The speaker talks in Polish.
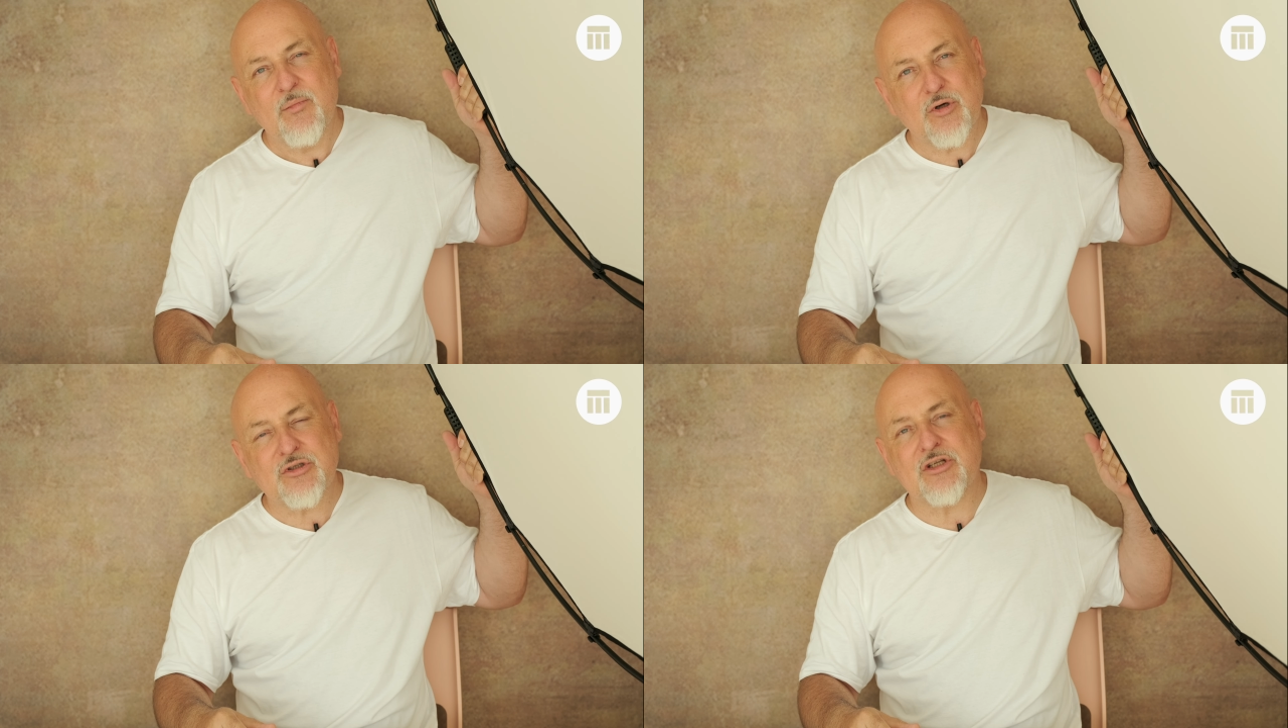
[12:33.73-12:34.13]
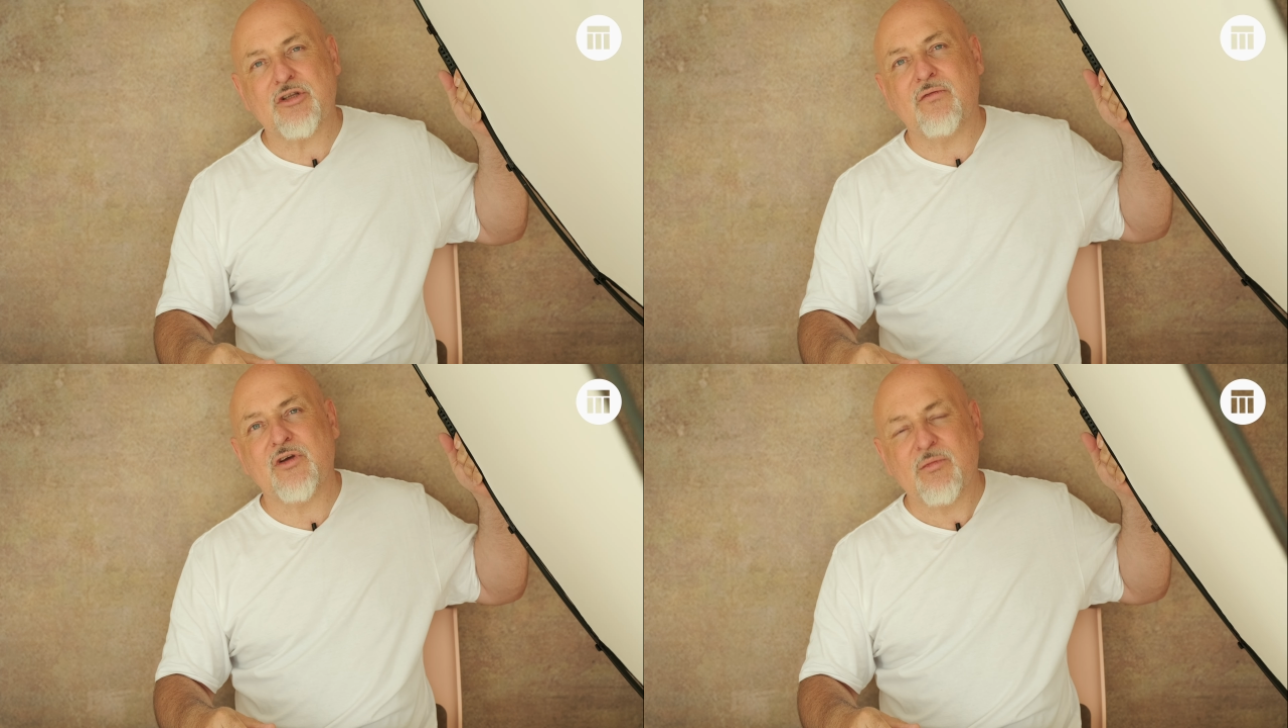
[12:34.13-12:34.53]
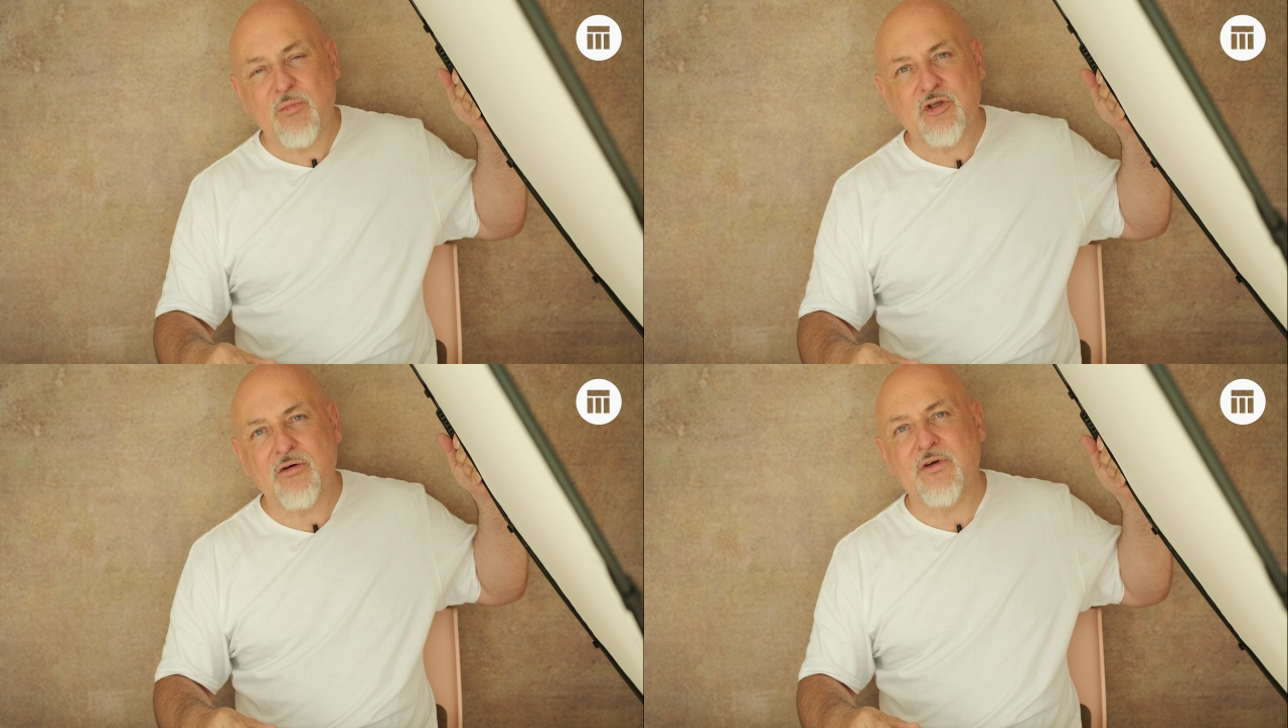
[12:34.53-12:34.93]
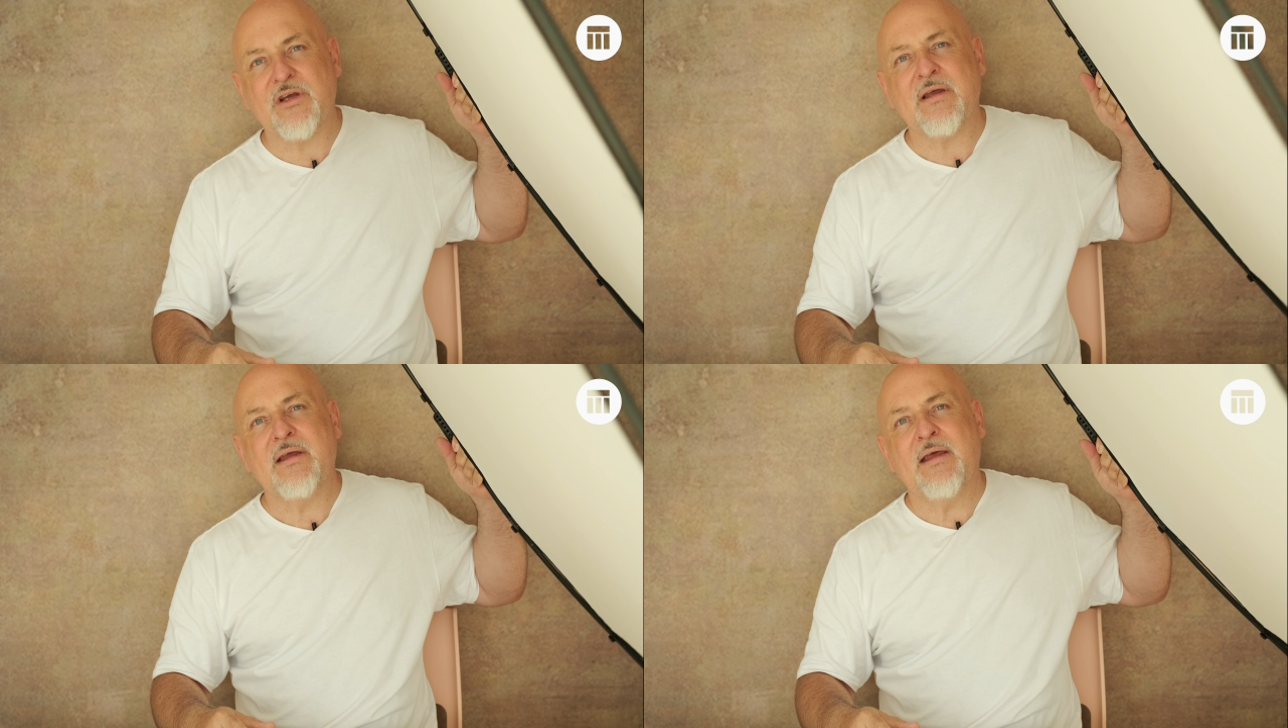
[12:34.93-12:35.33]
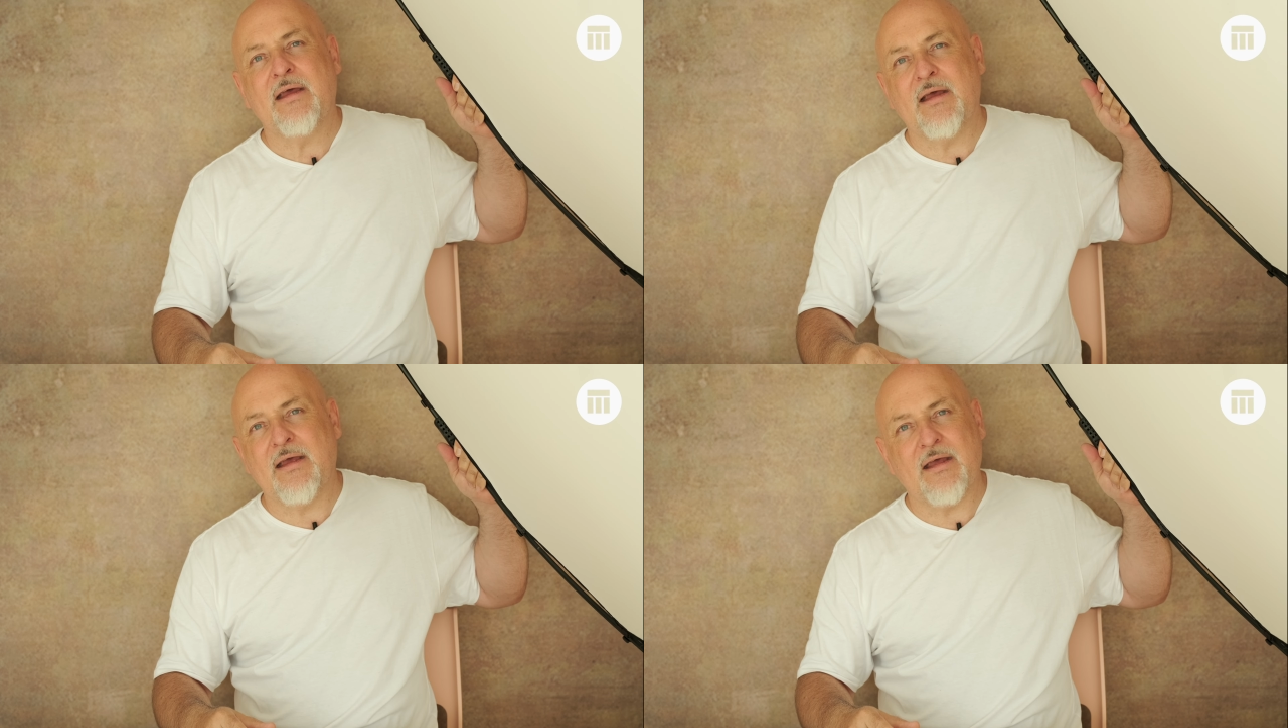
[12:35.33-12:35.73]
portretowych, modowych.
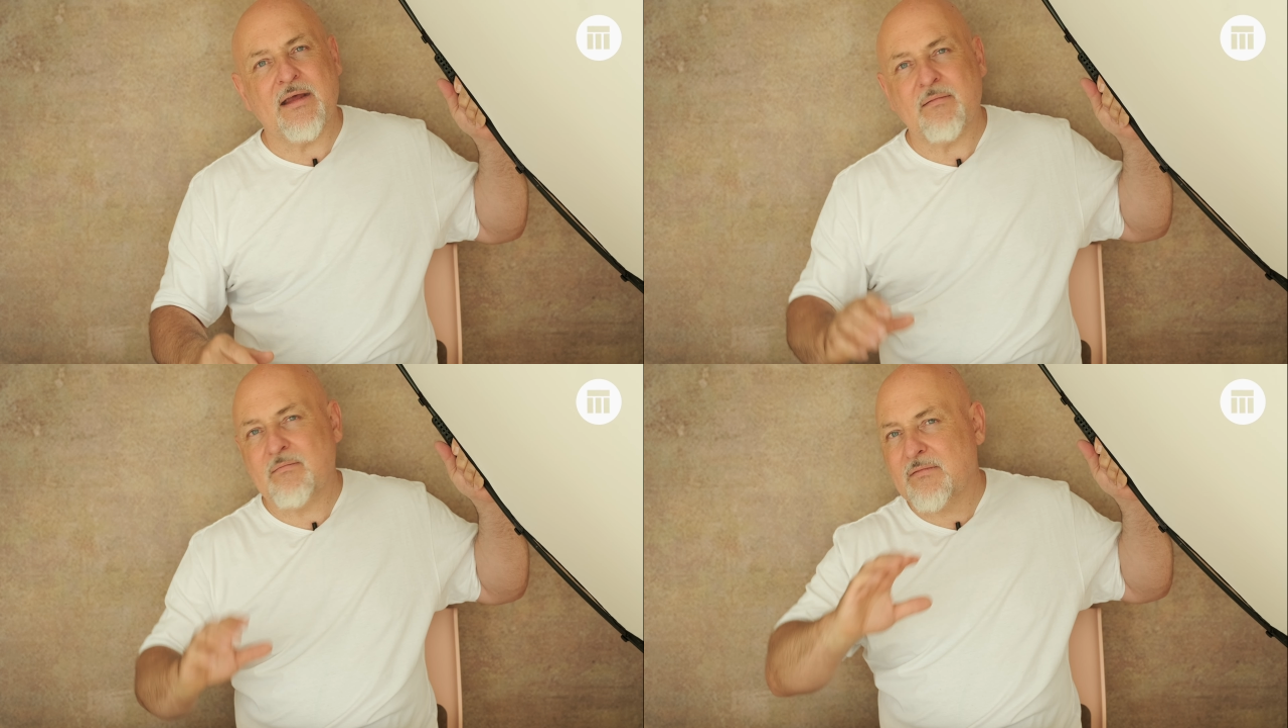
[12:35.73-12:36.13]
E,